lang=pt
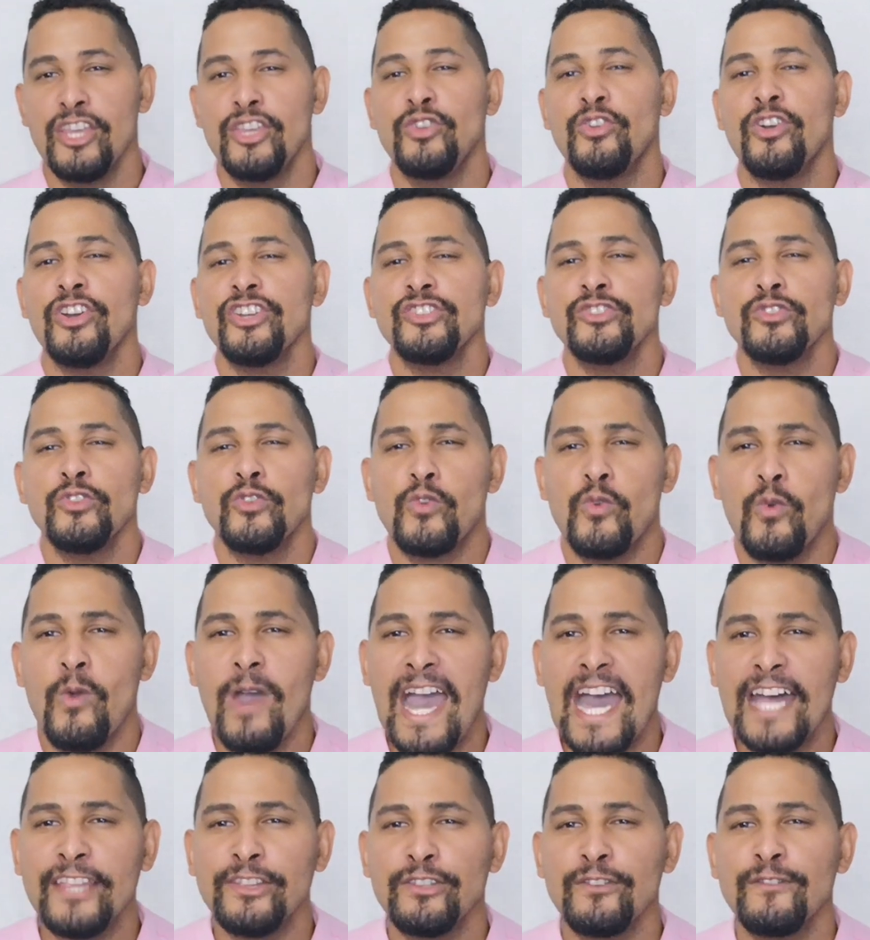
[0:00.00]
E hoje no
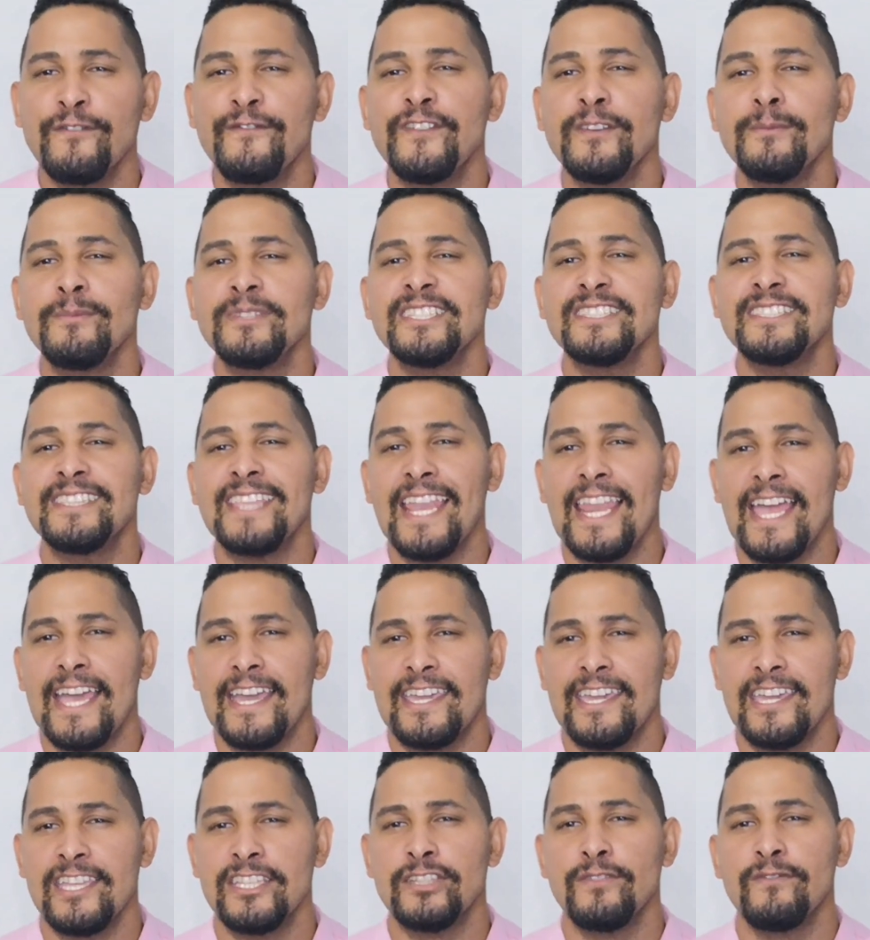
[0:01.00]
quadro Filme de
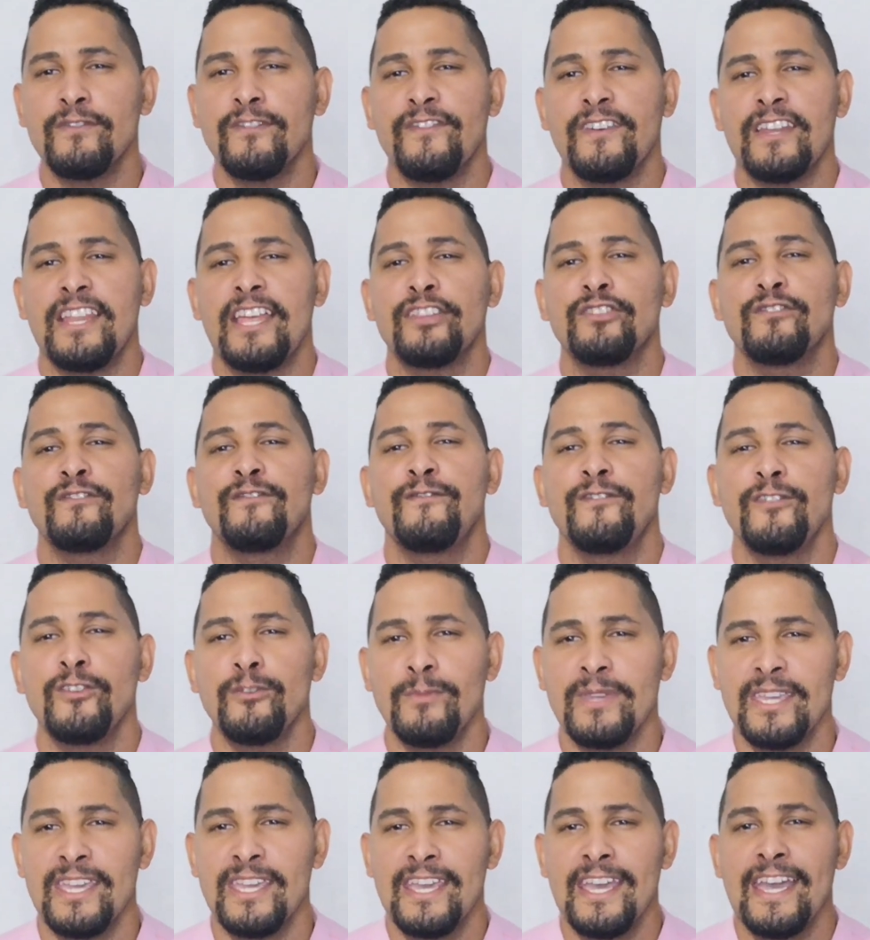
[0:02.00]
Tela Quente eu vou falar do
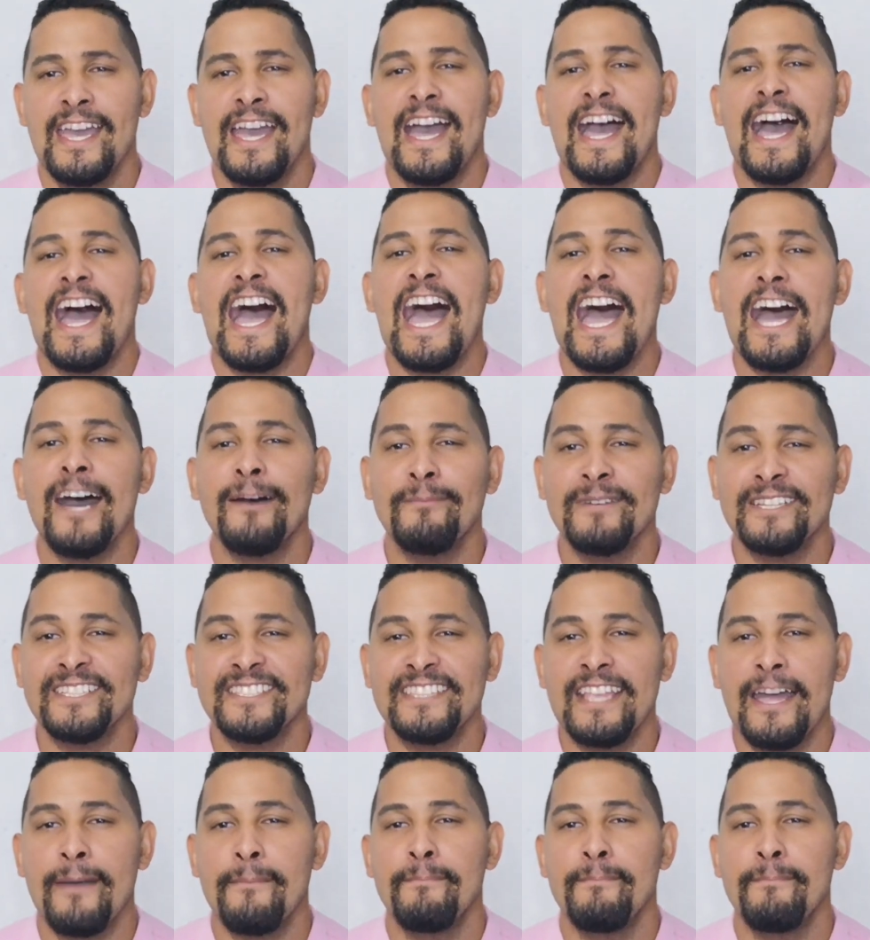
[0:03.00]
filme Armas